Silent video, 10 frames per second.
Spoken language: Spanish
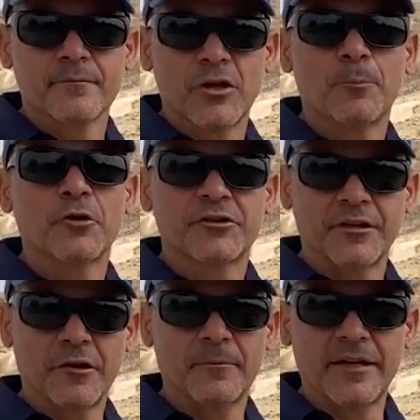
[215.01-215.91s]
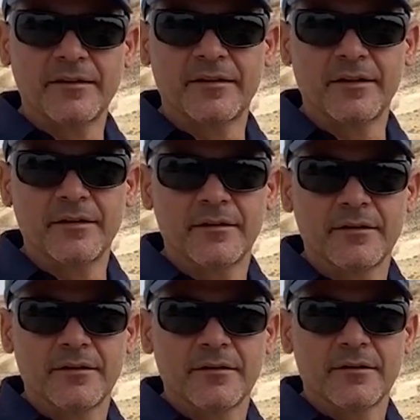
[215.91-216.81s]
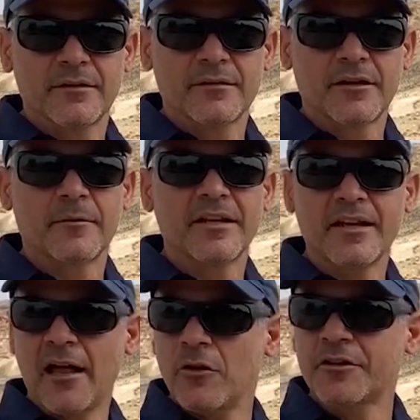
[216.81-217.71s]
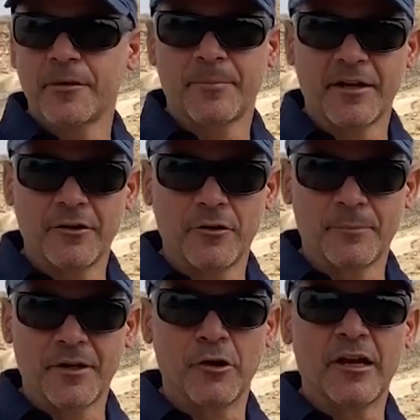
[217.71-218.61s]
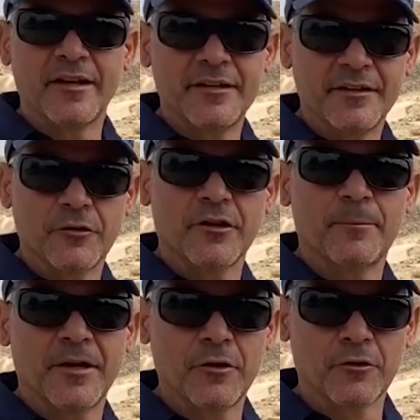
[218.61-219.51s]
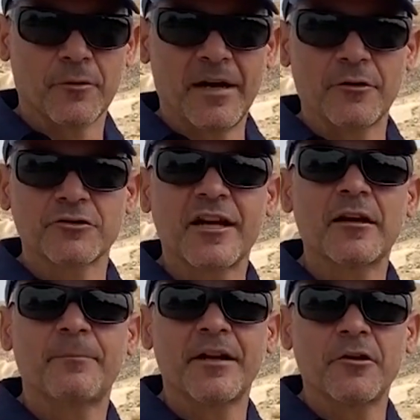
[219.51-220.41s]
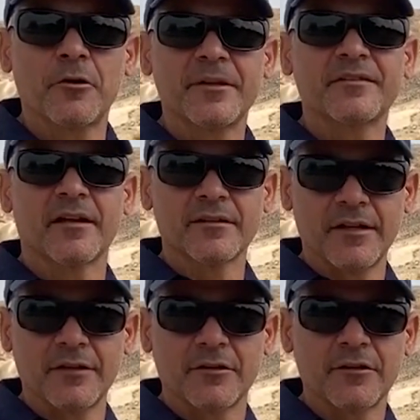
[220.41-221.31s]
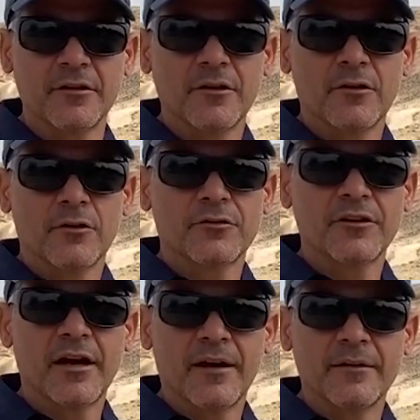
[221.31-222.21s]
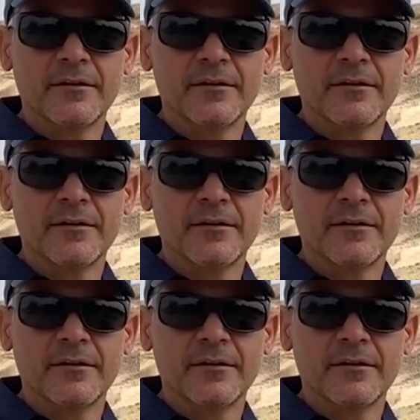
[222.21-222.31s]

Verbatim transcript: Pero posteriormente, terminado este periodo, el periodo helenístico y el periodo romano, ya en el periodo bizantino, o sea,